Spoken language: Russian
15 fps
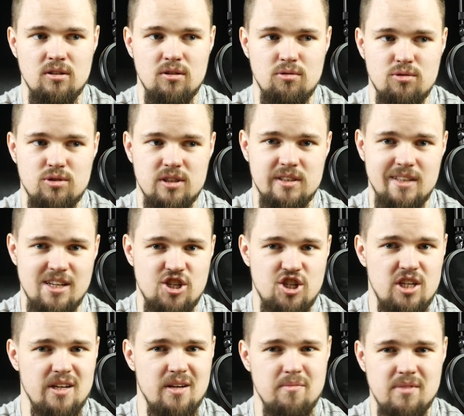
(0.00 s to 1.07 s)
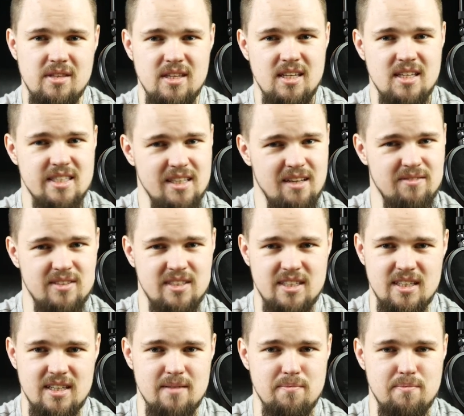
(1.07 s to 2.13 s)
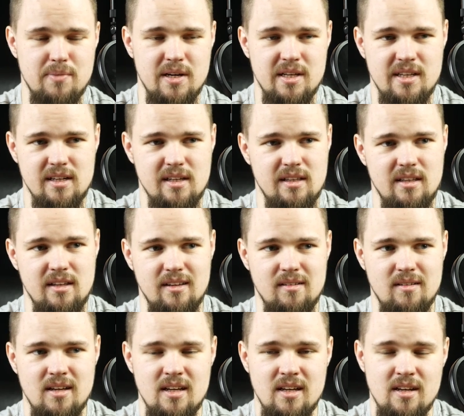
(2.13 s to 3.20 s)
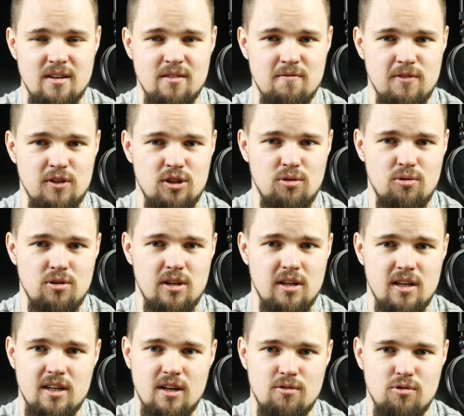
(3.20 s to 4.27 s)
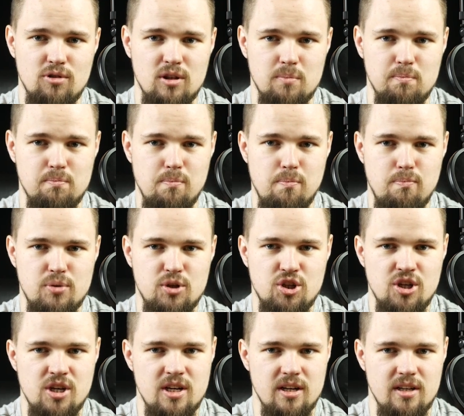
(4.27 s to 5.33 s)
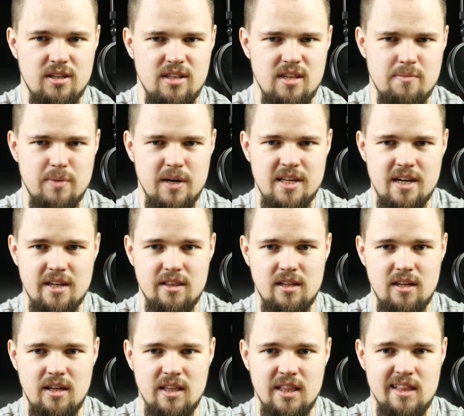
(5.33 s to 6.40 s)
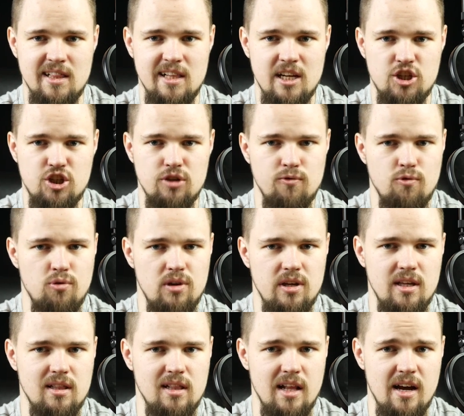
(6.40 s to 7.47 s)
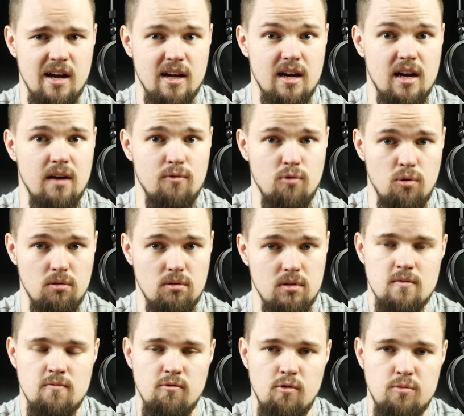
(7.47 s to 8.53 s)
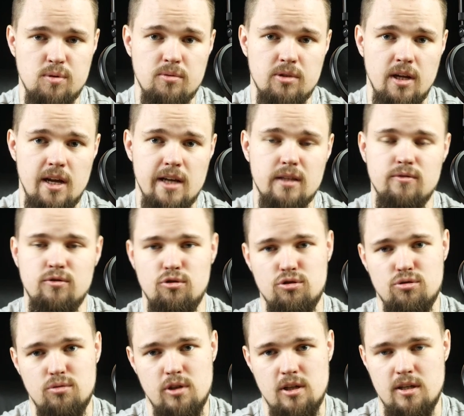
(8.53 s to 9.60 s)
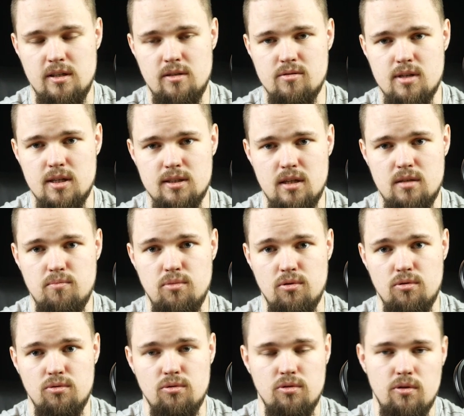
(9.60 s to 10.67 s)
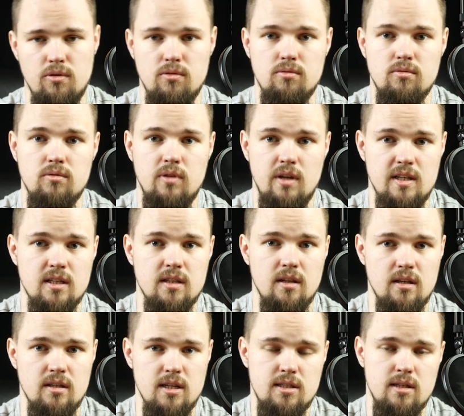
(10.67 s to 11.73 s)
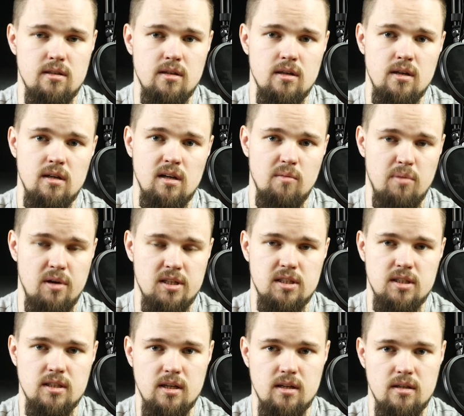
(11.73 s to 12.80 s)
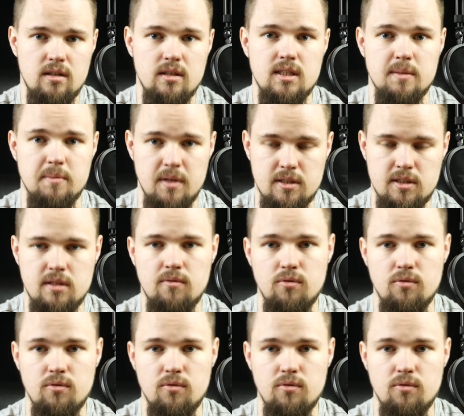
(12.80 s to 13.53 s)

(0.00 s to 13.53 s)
тоже зачем, не совсем понятно. В итоге какой-то пшик непонятный для чего и для кого. В общем-то, это все, что я хотел сказать про Nokia 3310 образца 2017